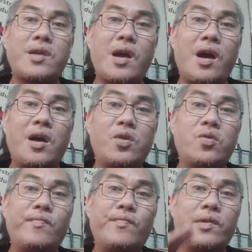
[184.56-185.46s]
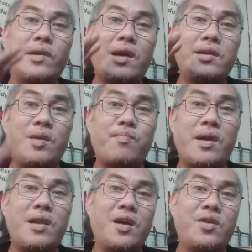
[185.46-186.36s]
niya ang iyong
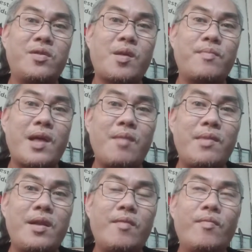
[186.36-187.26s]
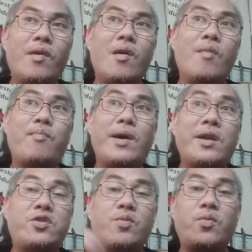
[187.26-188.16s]
kaisipan, ang iyong damdamin,
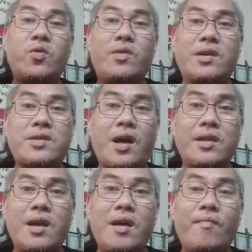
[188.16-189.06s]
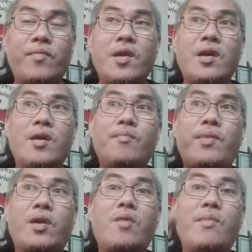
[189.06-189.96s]
para sumunod ka sa kanya.
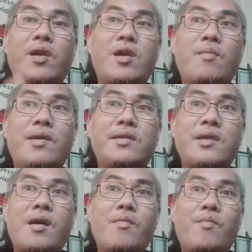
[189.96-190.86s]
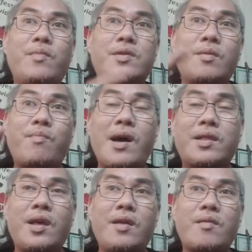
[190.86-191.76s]
Pero meron naman na isang
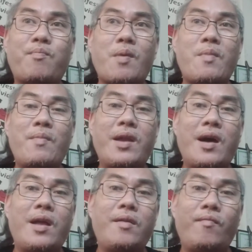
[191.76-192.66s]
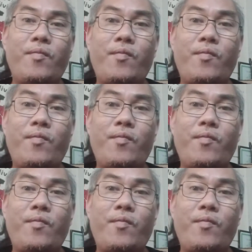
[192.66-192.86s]
bate na pamamaraan